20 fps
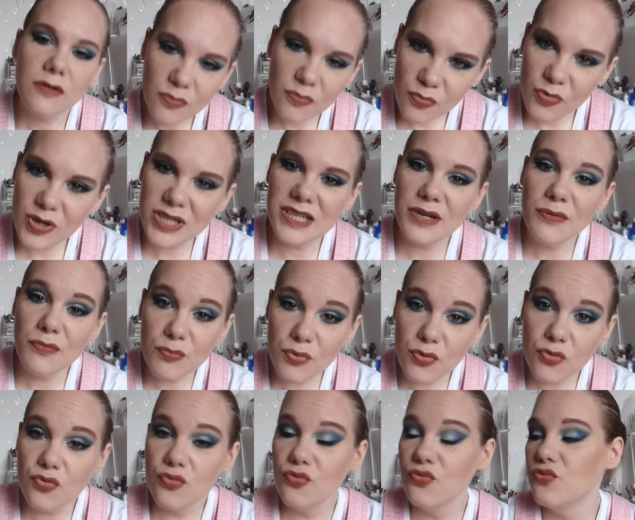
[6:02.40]
Moi, j'aime
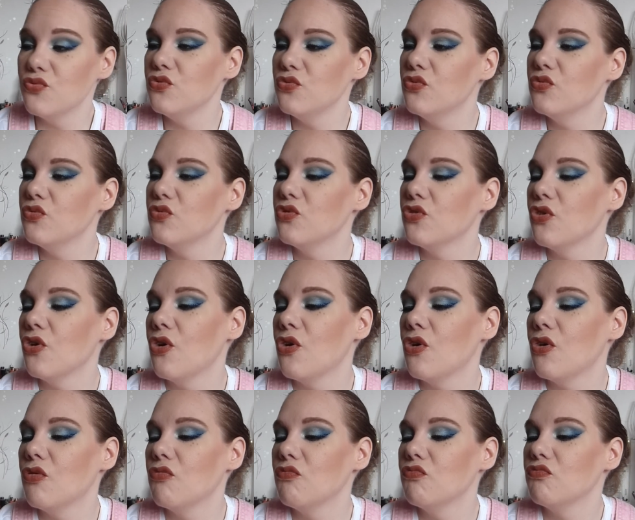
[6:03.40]
beaucoup. Donc,
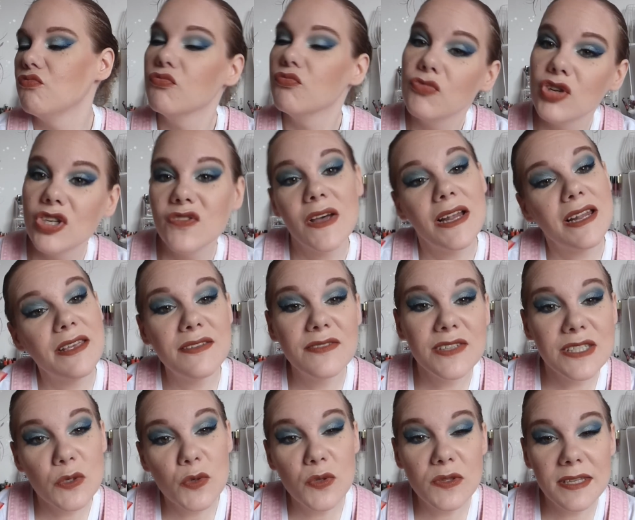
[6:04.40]
je vais aller
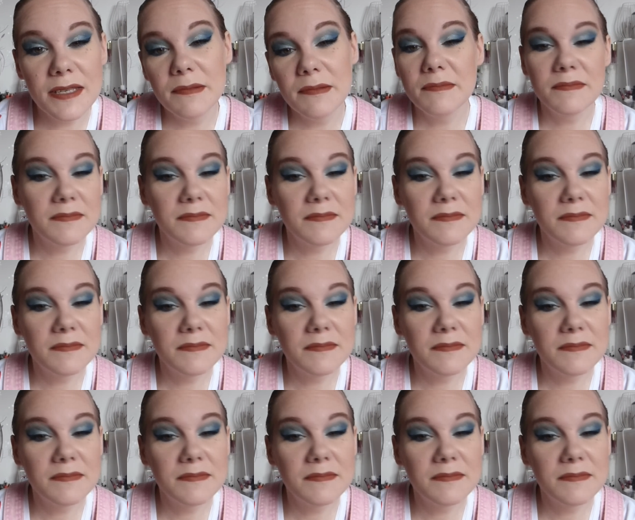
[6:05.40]
les yoter.